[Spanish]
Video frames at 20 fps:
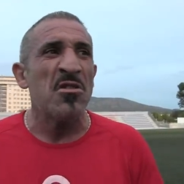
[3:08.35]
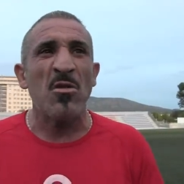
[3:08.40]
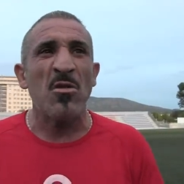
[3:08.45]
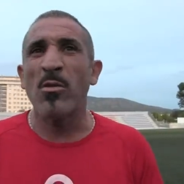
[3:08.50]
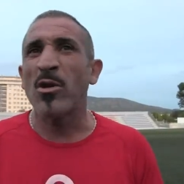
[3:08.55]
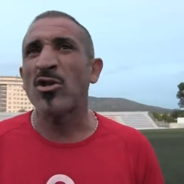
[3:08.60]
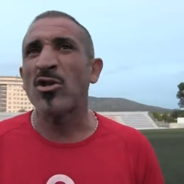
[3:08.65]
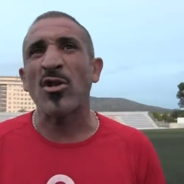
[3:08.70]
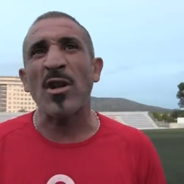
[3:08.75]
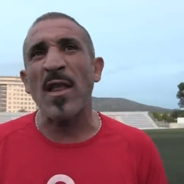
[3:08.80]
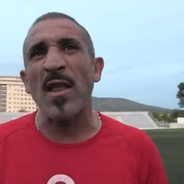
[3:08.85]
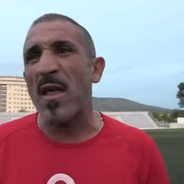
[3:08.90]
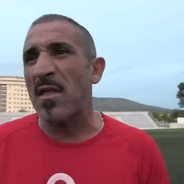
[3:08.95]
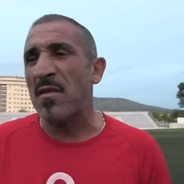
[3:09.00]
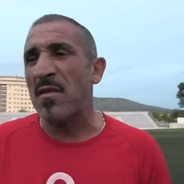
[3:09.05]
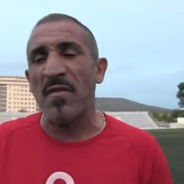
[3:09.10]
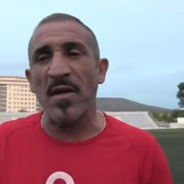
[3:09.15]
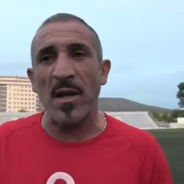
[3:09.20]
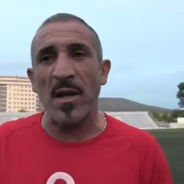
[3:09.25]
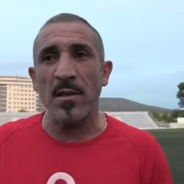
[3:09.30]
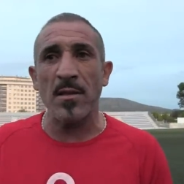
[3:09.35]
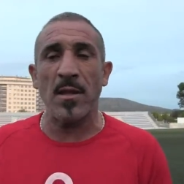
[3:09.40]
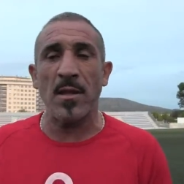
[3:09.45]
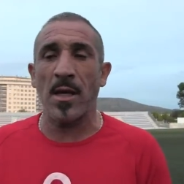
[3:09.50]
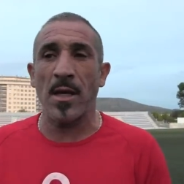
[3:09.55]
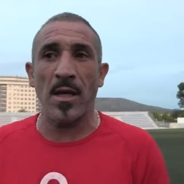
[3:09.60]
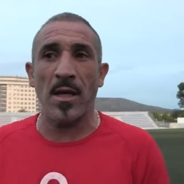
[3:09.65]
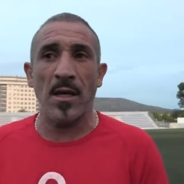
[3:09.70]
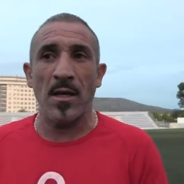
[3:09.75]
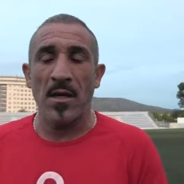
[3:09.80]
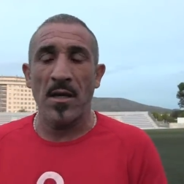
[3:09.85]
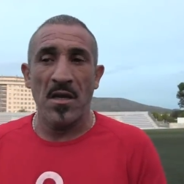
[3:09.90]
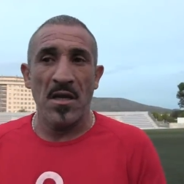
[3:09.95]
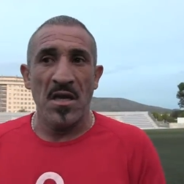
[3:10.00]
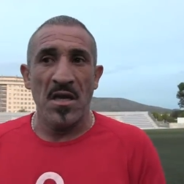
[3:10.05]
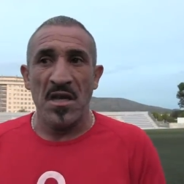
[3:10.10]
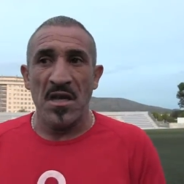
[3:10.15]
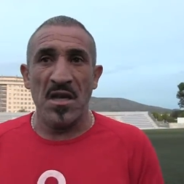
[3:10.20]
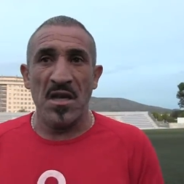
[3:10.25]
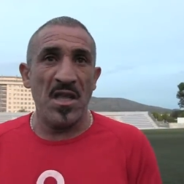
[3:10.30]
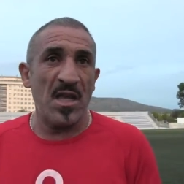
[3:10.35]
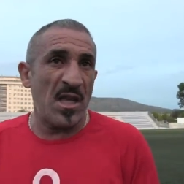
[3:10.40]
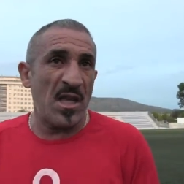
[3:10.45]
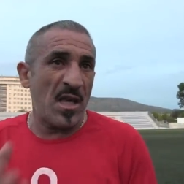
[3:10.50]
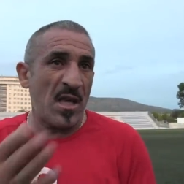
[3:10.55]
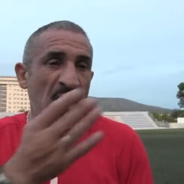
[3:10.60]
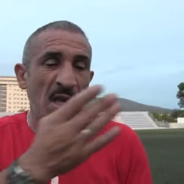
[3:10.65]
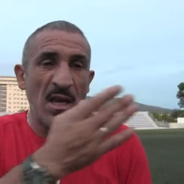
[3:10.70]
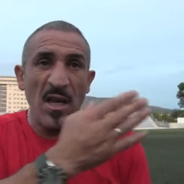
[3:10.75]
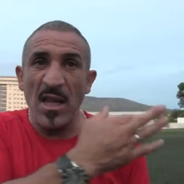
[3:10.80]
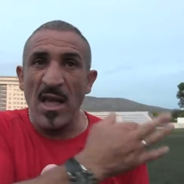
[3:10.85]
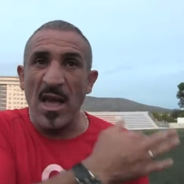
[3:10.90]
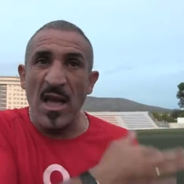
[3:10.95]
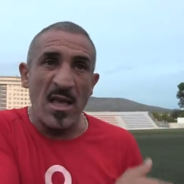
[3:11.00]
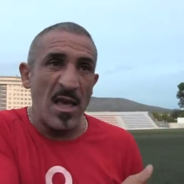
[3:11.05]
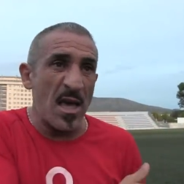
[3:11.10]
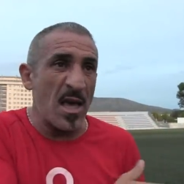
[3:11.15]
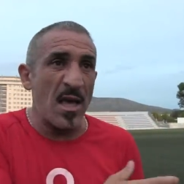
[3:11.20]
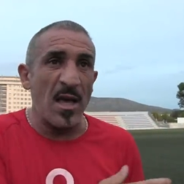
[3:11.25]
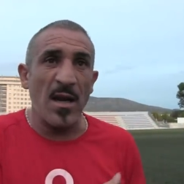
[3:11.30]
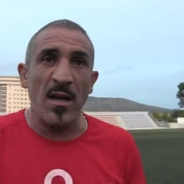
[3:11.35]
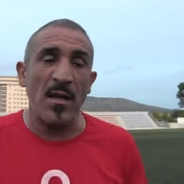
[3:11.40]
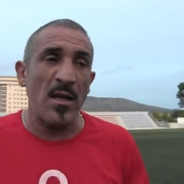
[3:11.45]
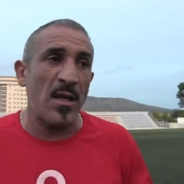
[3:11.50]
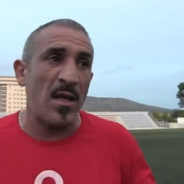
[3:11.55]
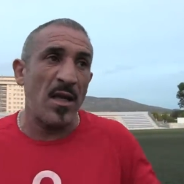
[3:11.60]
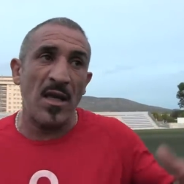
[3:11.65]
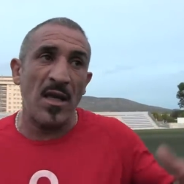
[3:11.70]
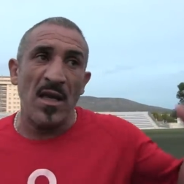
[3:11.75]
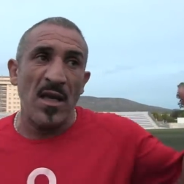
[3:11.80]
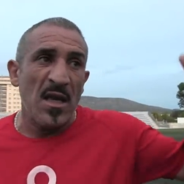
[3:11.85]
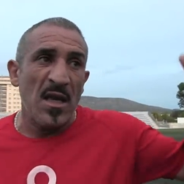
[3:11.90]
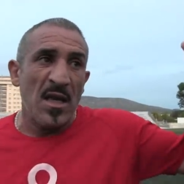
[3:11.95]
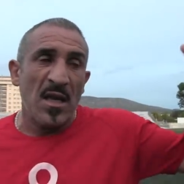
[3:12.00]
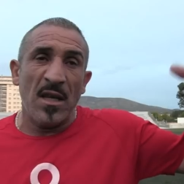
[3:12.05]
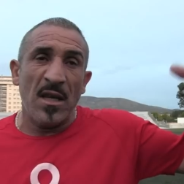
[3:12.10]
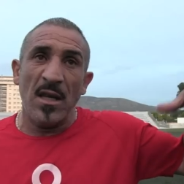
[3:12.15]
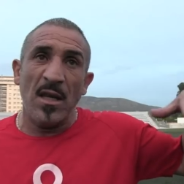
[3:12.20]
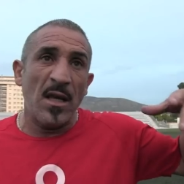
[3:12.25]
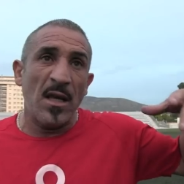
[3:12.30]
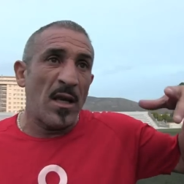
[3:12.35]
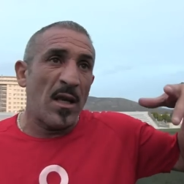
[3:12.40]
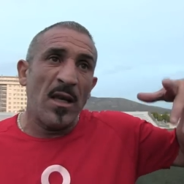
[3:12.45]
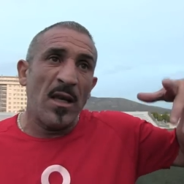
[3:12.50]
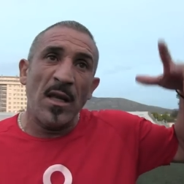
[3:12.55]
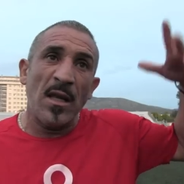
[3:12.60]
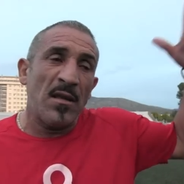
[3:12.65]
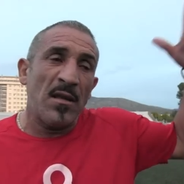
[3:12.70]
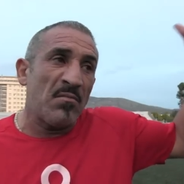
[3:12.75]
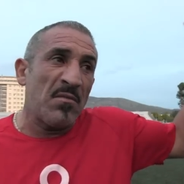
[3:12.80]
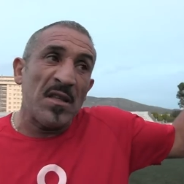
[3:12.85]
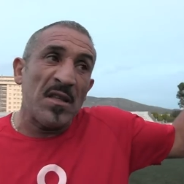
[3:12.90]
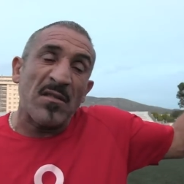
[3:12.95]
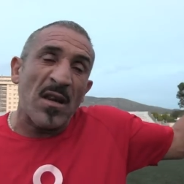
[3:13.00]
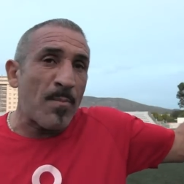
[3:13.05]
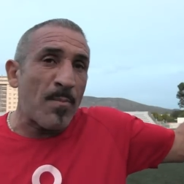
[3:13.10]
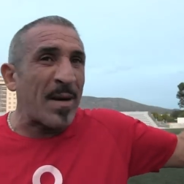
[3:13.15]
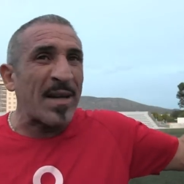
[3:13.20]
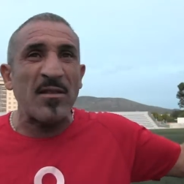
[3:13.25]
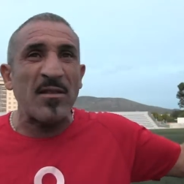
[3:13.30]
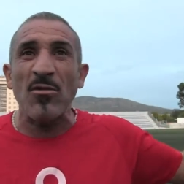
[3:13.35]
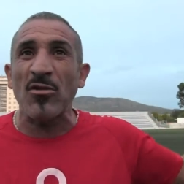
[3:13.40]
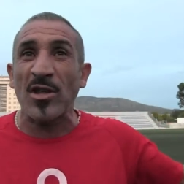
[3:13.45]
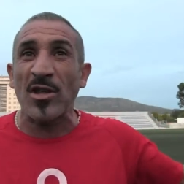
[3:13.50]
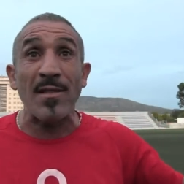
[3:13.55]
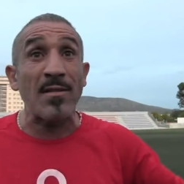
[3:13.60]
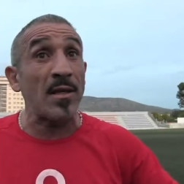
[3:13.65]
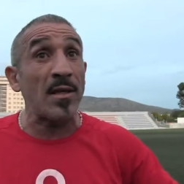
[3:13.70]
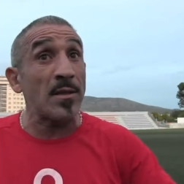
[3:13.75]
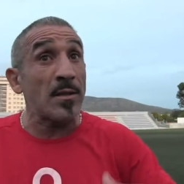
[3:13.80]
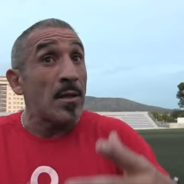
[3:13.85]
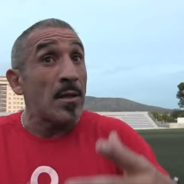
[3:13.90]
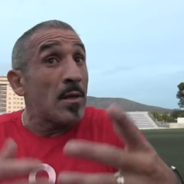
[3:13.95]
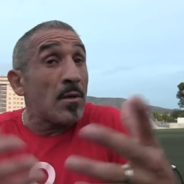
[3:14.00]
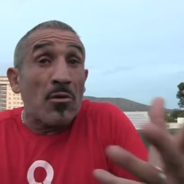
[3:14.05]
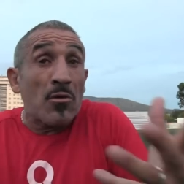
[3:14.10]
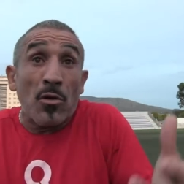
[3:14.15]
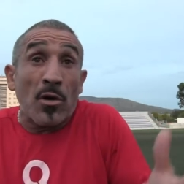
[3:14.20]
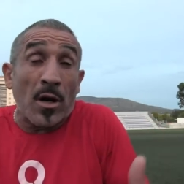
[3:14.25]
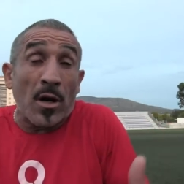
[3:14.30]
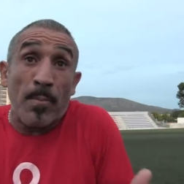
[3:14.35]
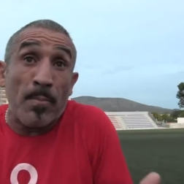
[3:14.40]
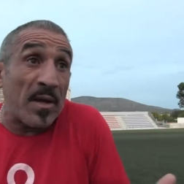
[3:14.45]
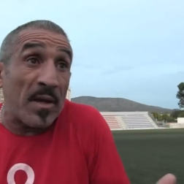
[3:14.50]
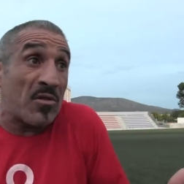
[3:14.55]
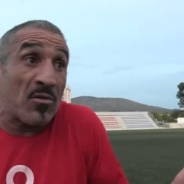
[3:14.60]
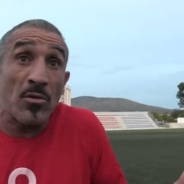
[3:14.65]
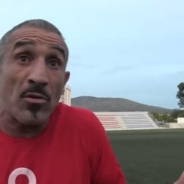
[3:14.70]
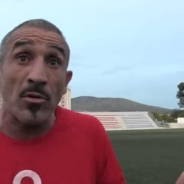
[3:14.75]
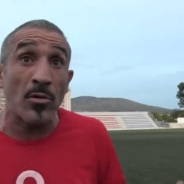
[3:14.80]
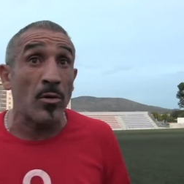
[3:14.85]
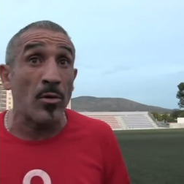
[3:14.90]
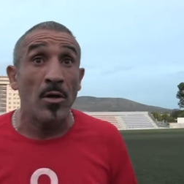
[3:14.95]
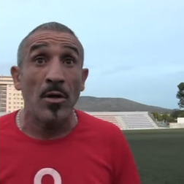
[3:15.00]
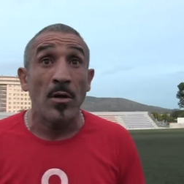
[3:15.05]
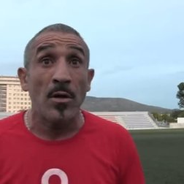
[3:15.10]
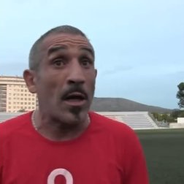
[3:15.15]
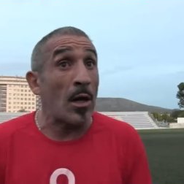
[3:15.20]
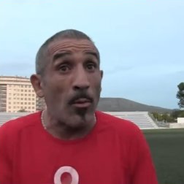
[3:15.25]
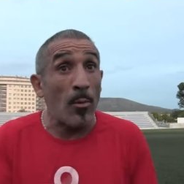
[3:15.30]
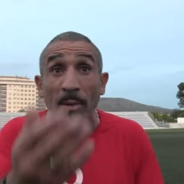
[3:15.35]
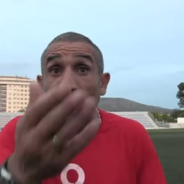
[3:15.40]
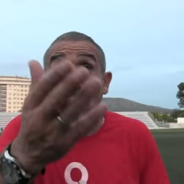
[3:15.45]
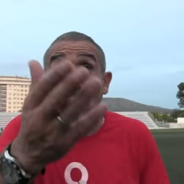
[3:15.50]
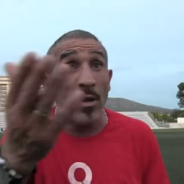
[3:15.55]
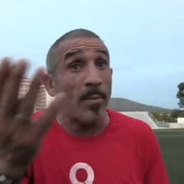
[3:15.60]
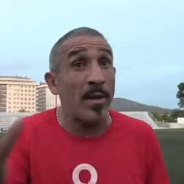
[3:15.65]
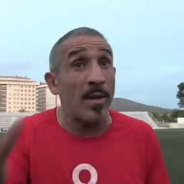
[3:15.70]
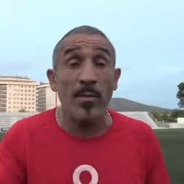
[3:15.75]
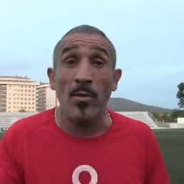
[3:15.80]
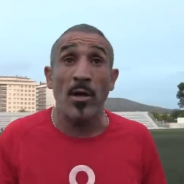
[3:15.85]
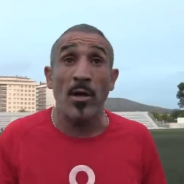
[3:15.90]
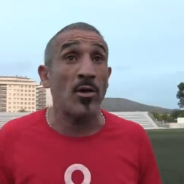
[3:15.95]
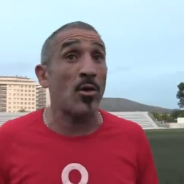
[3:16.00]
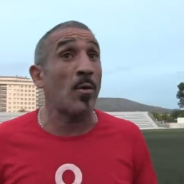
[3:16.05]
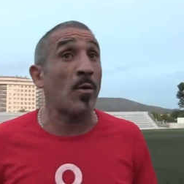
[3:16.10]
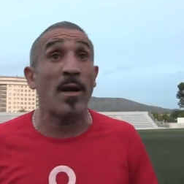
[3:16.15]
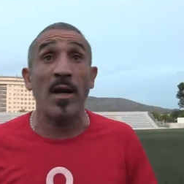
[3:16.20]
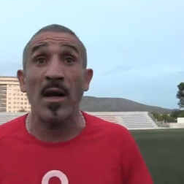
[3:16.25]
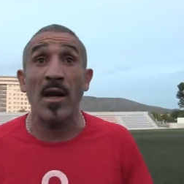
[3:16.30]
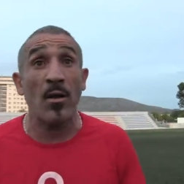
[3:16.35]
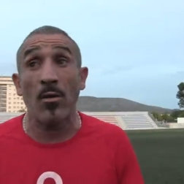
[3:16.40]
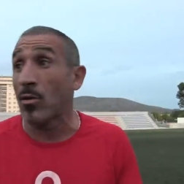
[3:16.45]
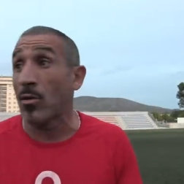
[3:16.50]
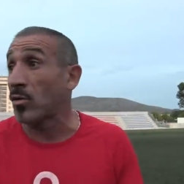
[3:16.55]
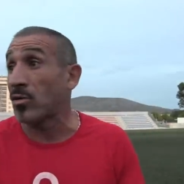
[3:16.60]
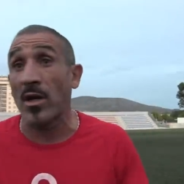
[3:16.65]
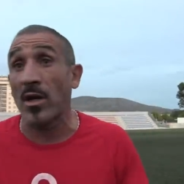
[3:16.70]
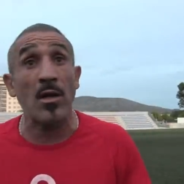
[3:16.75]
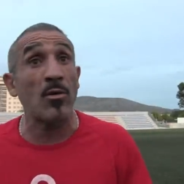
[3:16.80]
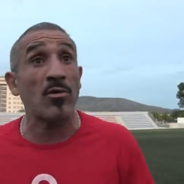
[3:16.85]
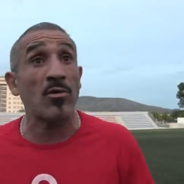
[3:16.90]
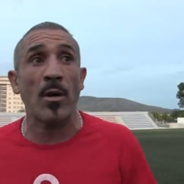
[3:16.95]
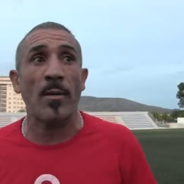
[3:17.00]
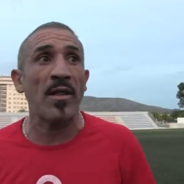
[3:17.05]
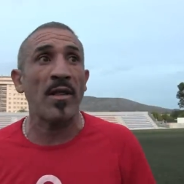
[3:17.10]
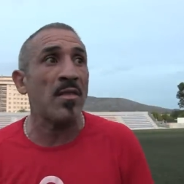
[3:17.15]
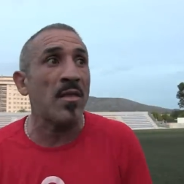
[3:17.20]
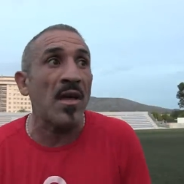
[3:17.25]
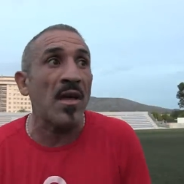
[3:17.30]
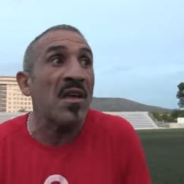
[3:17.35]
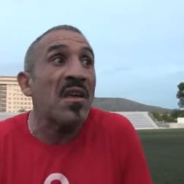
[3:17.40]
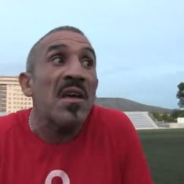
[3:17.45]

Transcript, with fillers: no hemos hecho nada diferente ni, ayer, ni, ni, ni, tres partidos antes con respecto a los partidos que perdimos en Atlético Baleares o contra aquí contra Valencia.